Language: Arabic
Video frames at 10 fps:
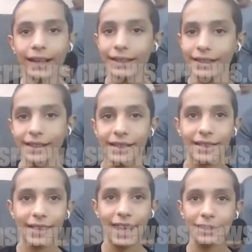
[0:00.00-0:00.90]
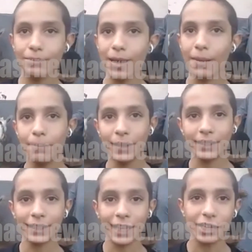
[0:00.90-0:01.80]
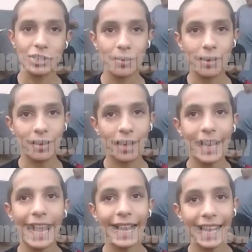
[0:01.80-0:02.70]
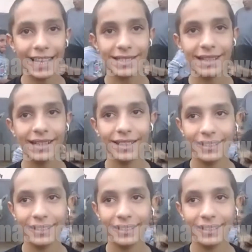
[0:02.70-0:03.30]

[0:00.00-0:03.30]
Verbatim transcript: اني هدبها بحته الخشبه اي حاجه عزله